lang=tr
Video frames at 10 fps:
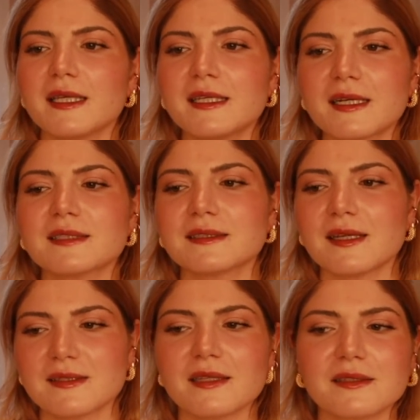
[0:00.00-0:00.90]
iki
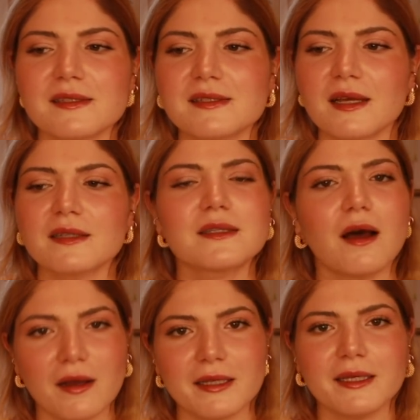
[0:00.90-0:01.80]
katına satılsa
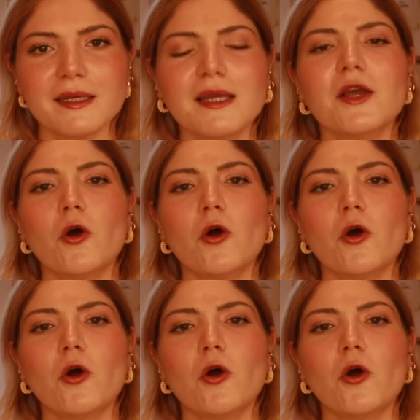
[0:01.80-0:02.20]
dahi